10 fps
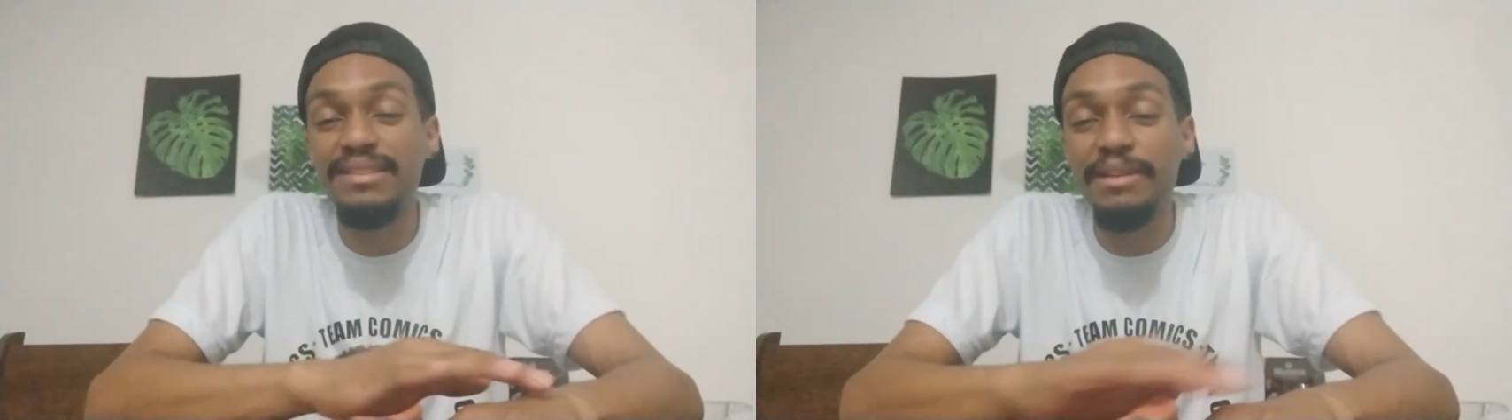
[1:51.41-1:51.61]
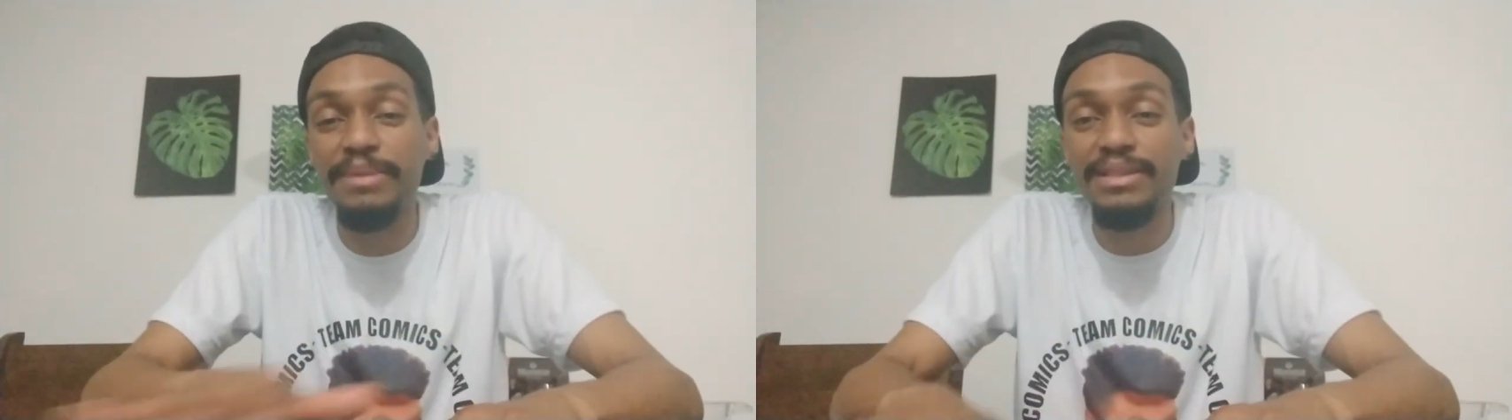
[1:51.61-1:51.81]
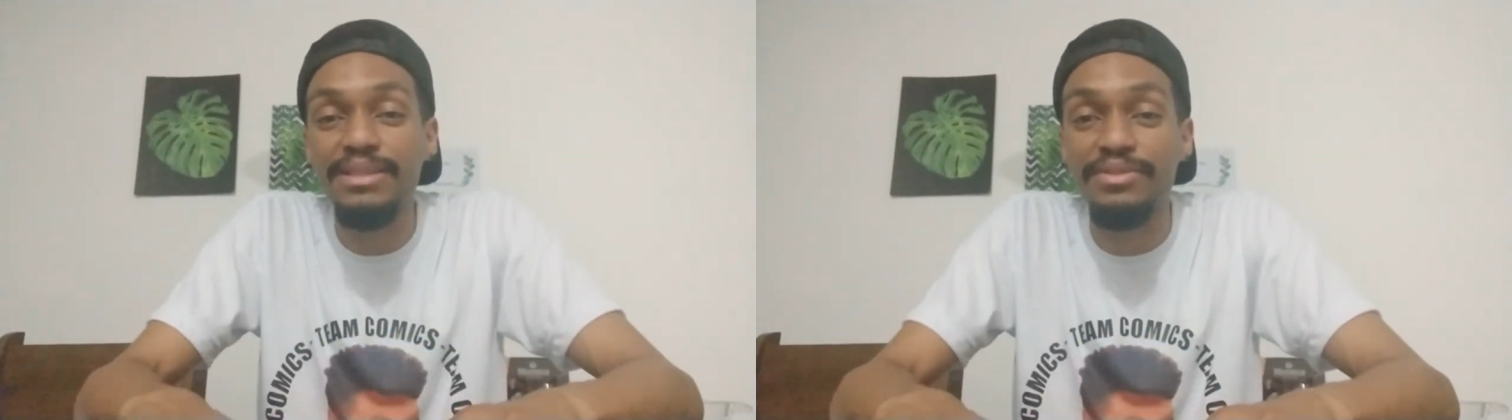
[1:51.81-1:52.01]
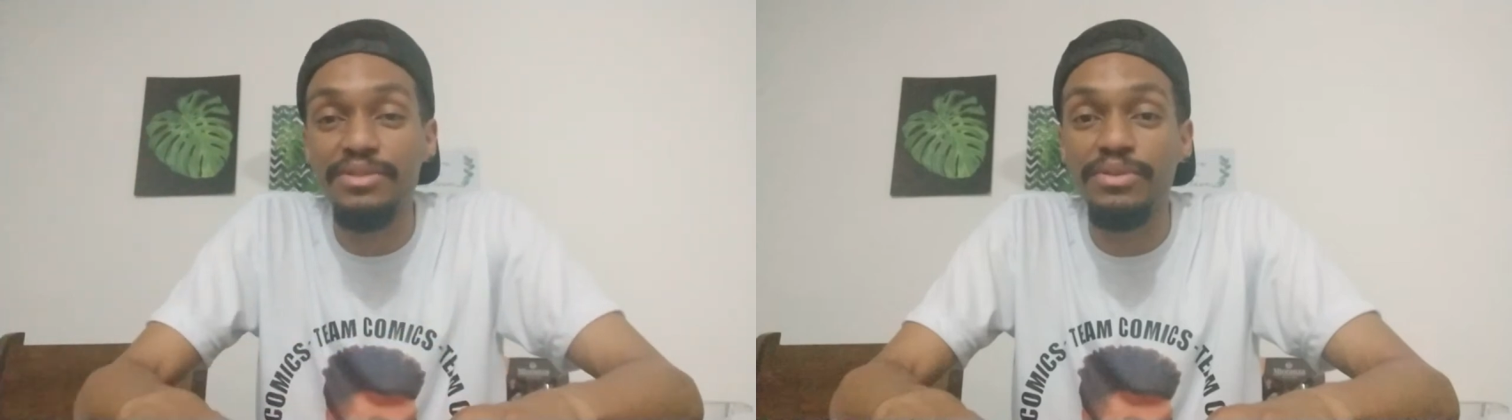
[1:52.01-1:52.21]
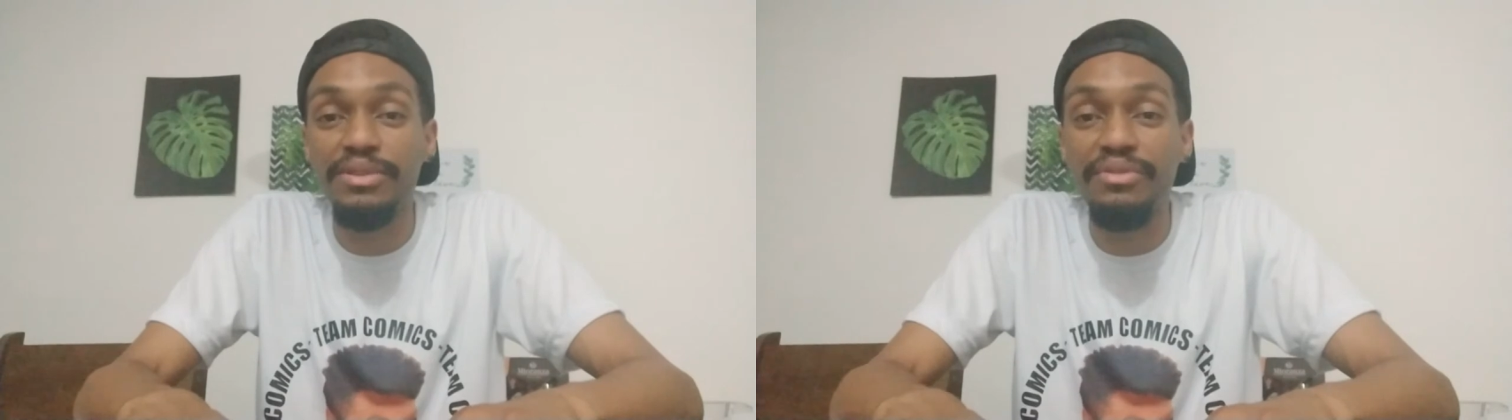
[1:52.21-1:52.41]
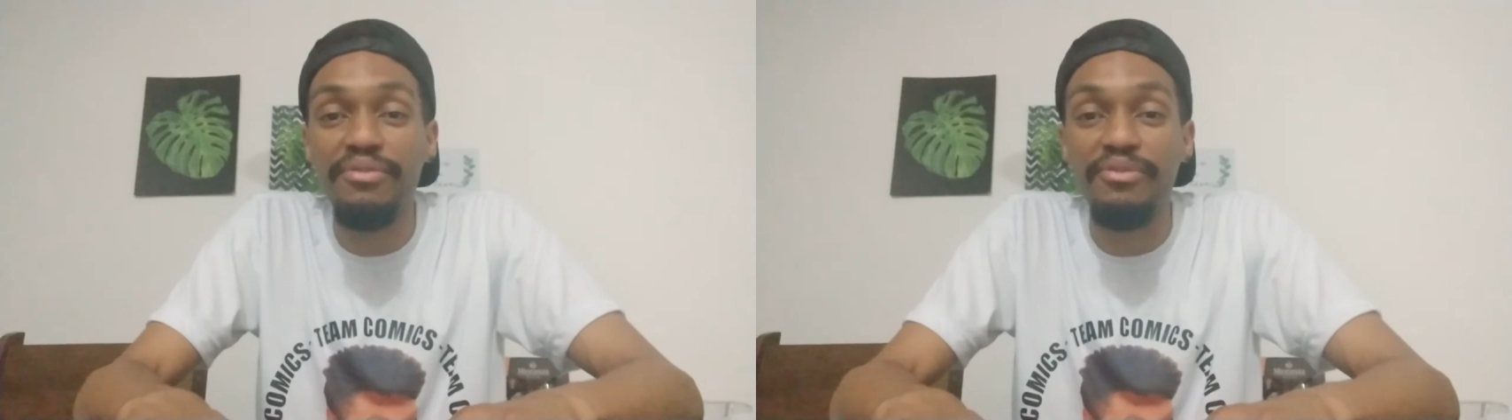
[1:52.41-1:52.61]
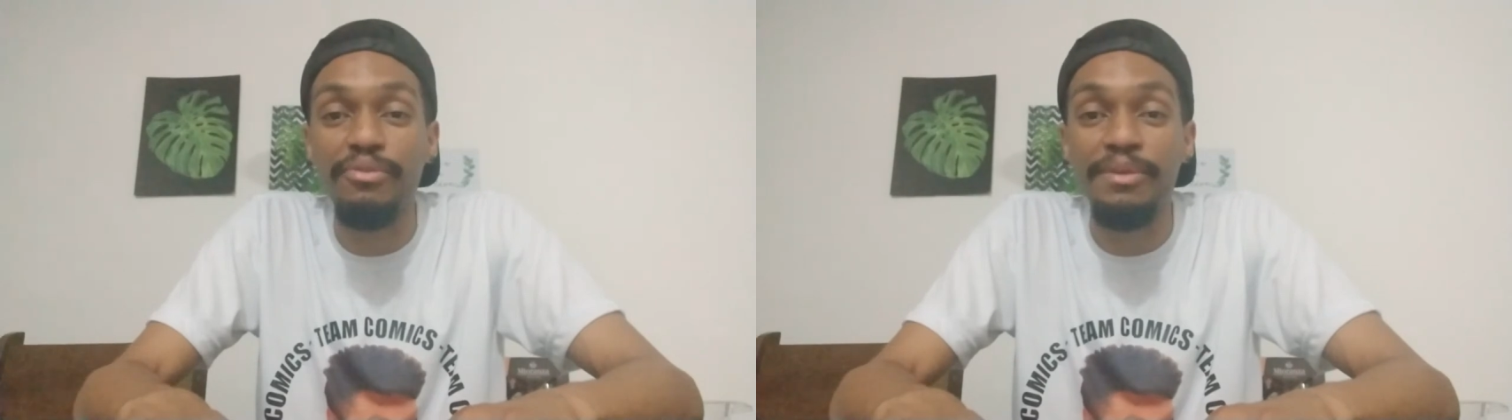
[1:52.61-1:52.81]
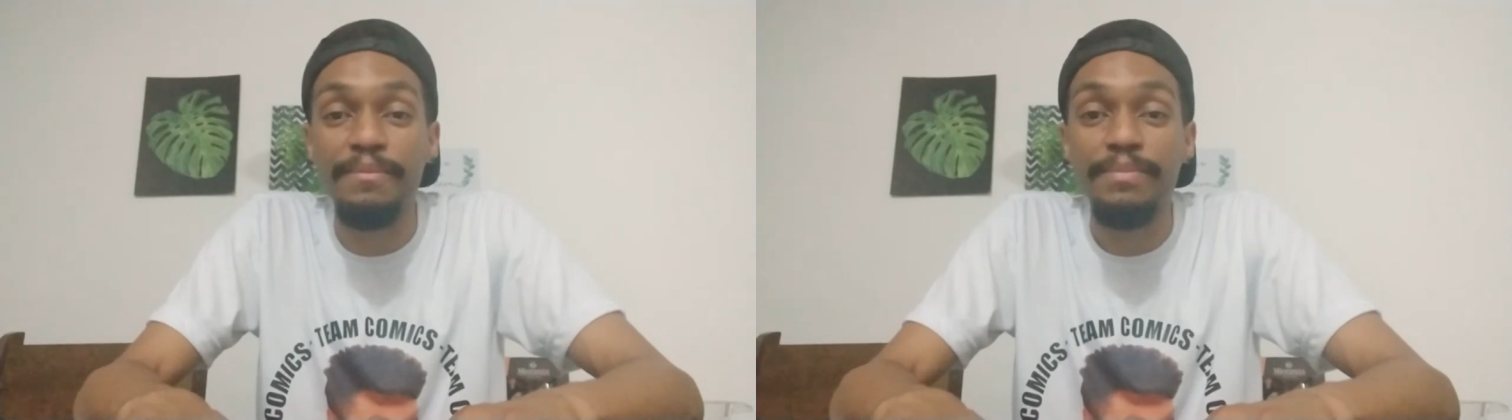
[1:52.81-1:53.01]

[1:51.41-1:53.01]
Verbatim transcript: interpretações durante o filme